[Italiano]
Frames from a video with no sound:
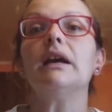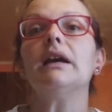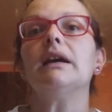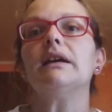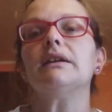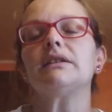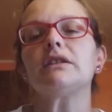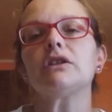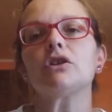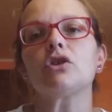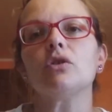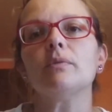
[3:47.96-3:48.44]
E
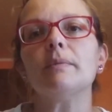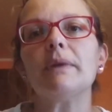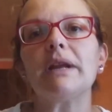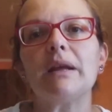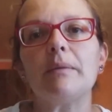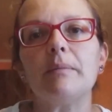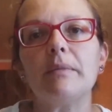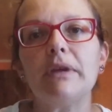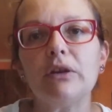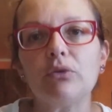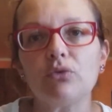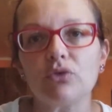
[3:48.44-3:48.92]
siccome
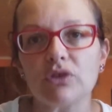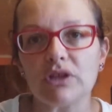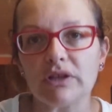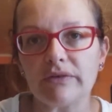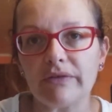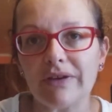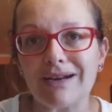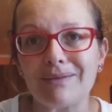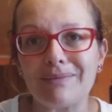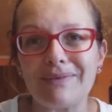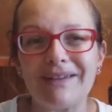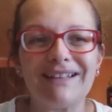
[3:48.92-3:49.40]
lei me ne usa
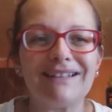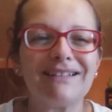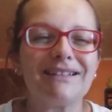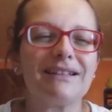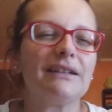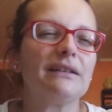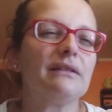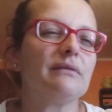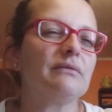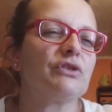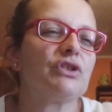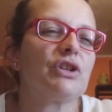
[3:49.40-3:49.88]

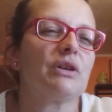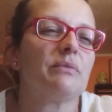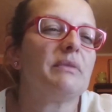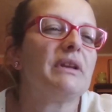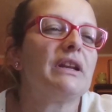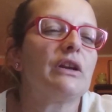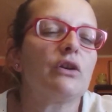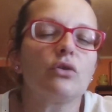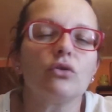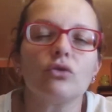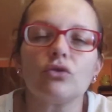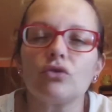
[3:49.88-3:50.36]
veramente, cioè me
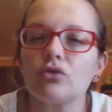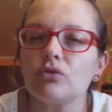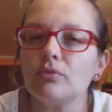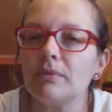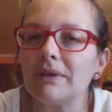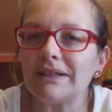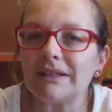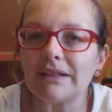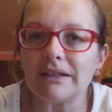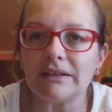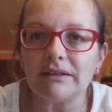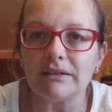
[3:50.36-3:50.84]
ne
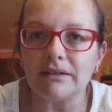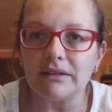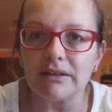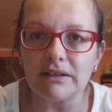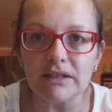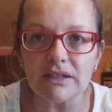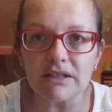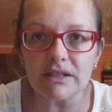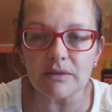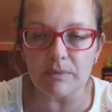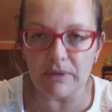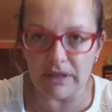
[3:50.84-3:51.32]
consuma
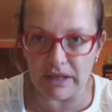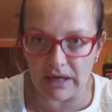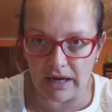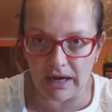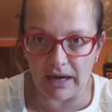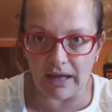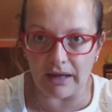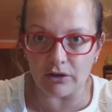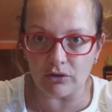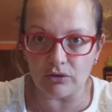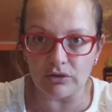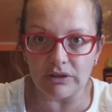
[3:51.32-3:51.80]
tantissimi
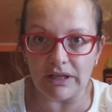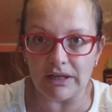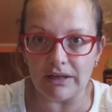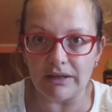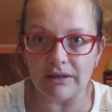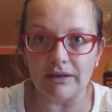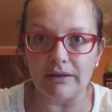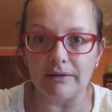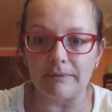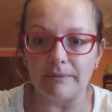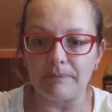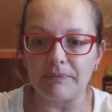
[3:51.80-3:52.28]
nell'arco
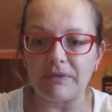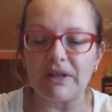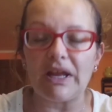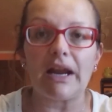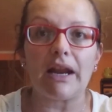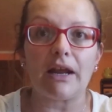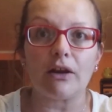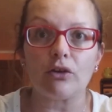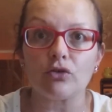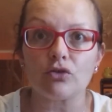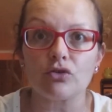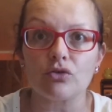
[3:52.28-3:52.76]

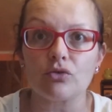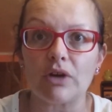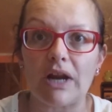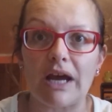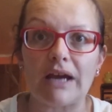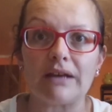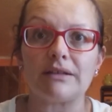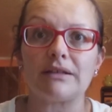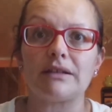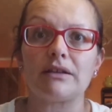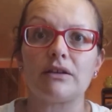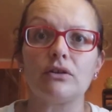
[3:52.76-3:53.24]
dell'anno
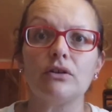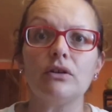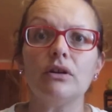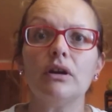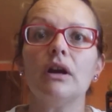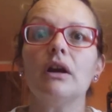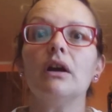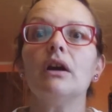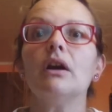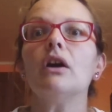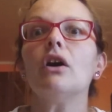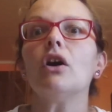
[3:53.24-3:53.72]
scolastico,
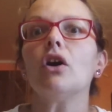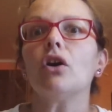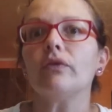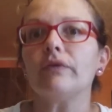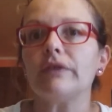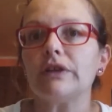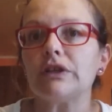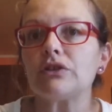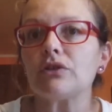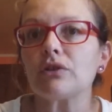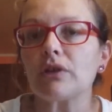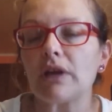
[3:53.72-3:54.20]
ho
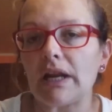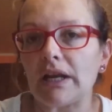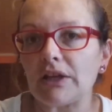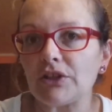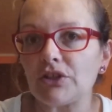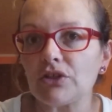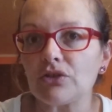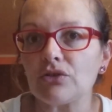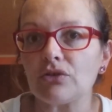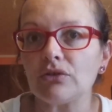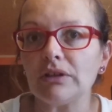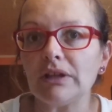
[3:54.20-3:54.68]
visto che là
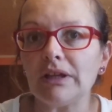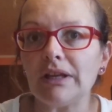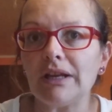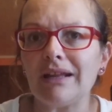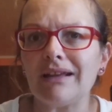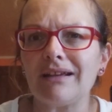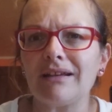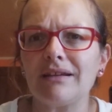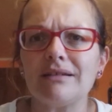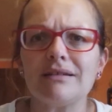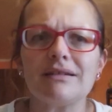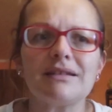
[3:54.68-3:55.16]
ci sono dei
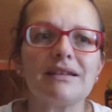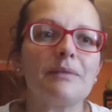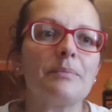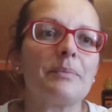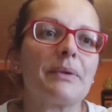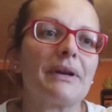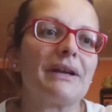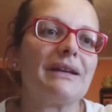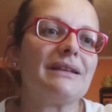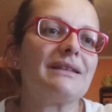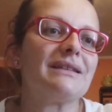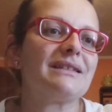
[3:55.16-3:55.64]
leggings a
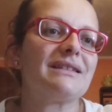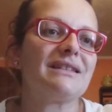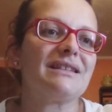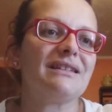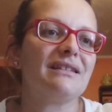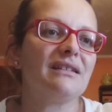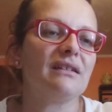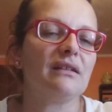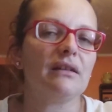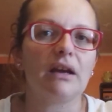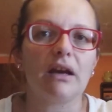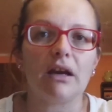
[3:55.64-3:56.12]

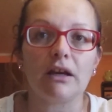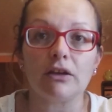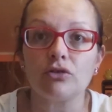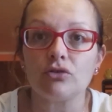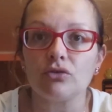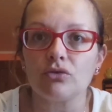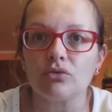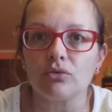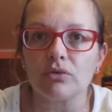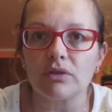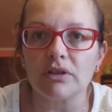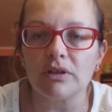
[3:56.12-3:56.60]
prezzi
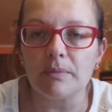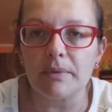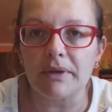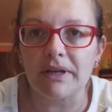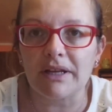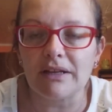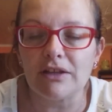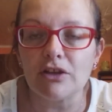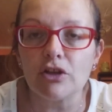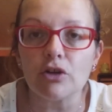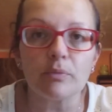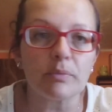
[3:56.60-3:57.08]
assurdi,
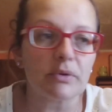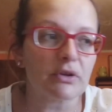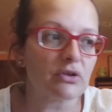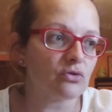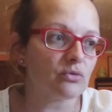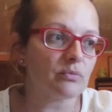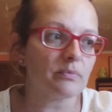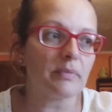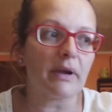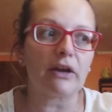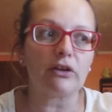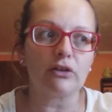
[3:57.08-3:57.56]
perché gliene ho
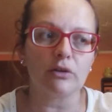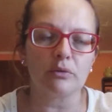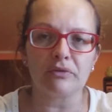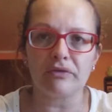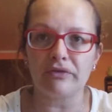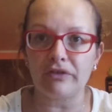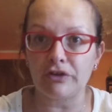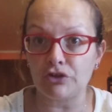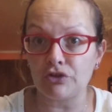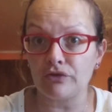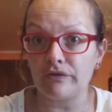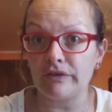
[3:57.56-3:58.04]
preso un paio dove vi
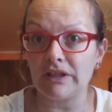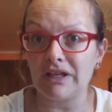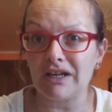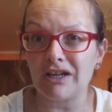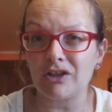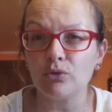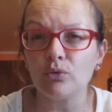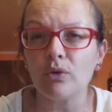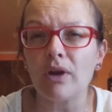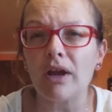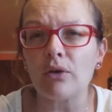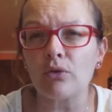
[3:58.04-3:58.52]
faccio vedere
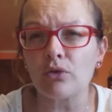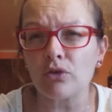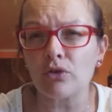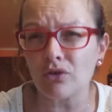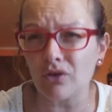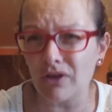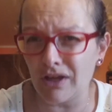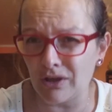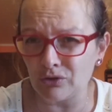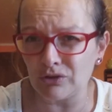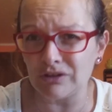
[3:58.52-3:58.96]
a 2,80 euro